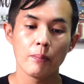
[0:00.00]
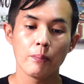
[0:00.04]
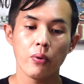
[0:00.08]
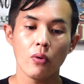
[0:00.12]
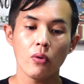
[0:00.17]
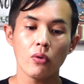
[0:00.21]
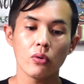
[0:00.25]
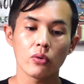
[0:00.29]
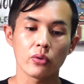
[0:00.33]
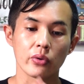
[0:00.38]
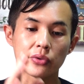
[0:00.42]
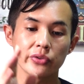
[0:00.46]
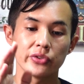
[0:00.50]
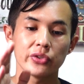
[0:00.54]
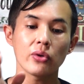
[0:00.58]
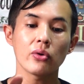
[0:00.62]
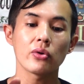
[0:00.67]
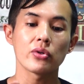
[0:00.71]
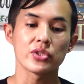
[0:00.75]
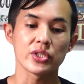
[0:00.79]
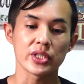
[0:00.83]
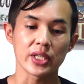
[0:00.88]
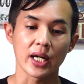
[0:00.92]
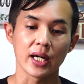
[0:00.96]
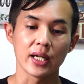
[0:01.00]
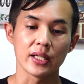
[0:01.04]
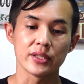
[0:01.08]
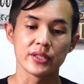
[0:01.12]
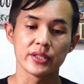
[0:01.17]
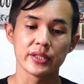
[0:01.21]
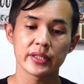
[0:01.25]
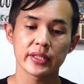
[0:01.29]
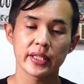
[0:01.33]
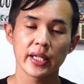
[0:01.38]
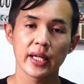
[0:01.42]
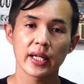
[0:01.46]
ポコの上司が
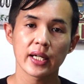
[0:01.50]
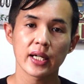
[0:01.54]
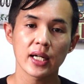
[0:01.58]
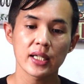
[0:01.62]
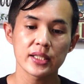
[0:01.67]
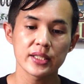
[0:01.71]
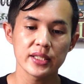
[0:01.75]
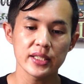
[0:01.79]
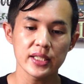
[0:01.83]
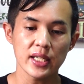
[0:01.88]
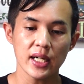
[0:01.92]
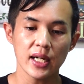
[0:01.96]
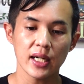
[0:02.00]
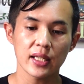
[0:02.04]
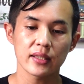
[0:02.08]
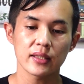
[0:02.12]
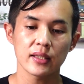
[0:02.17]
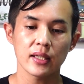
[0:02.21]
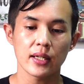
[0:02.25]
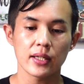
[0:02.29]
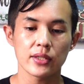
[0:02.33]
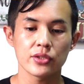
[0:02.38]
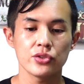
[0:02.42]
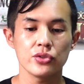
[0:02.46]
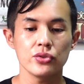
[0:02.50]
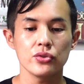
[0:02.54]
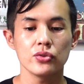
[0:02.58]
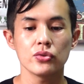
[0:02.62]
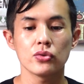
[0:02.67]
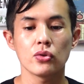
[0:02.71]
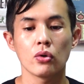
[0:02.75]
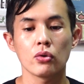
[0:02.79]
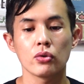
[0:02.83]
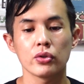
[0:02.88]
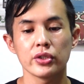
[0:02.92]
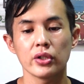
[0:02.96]
事件化しやがったら
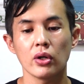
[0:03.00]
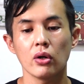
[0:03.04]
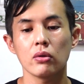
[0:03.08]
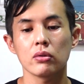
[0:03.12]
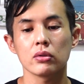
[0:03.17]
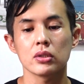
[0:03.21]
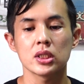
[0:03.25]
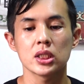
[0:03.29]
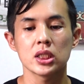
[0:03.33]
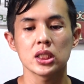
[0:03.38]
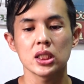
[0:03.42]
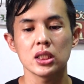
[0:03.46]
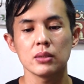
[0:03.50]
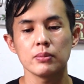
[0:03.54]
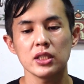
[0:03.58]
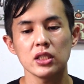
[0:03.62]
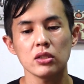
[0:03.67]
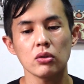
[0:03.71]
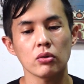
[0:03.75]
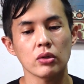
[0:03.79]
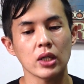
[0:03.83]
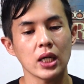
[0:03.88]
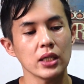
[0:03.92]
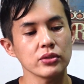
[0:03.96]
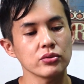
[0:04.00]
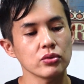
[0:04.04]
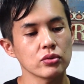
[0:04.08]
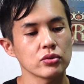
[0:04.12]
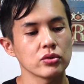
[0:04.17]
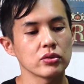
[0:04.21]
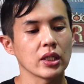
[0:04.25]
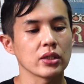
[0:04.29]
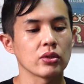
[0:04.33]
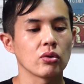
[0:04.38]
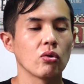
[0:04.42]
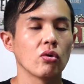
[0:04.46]
中国におるチミの家
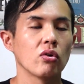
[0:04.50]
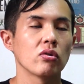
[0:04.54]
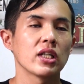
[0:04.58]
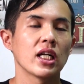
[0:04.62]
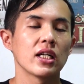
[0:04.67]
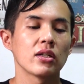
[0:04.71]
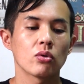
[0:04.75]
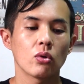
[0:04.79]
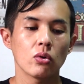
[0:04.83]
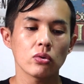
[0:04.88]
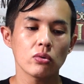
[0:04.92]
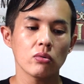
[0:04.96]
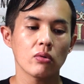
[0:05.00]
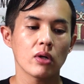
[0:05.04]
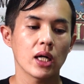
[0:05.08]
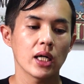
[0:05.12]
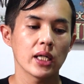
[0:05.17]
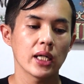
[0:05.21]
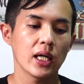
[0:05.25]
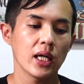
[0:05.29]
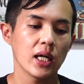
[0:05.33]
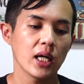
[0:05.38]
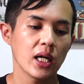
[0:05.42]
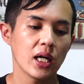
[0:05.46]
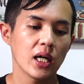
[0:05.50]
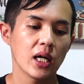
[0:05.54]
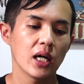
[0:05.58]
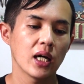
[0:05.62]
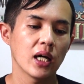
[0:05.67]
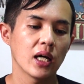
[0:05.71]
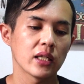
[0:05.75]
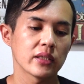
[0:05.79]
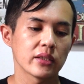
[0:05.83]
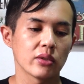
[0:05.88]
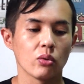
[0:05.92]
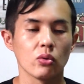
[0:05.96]
族がどうなることか
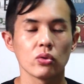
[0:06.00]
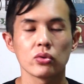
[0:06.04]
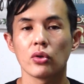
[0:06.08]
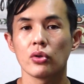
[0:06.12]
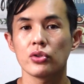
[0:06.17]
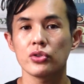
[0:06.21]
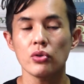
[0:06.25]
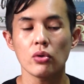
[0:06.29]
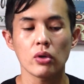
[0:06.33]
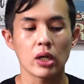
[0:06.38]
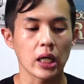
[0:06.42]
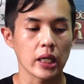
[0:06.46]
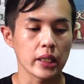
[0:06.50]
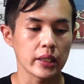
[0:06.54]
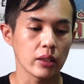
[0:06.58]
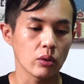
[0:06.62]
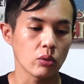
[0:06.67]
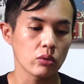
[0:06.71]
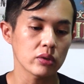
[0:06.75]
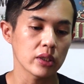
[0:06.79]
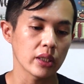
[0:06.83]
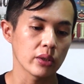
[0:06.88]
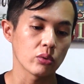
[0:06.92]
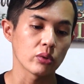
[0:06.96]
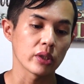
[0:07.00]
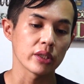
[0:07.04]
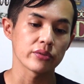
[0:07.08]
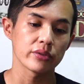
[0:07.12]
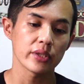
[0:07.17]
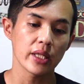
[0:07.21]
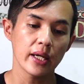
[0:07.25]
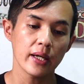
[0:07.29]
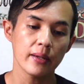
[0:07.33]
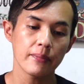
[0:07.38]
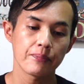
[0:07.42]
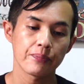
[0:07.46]
なーって脅しをかけておったようです
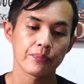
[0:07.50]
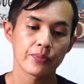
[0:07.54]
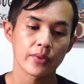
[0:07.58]
ね。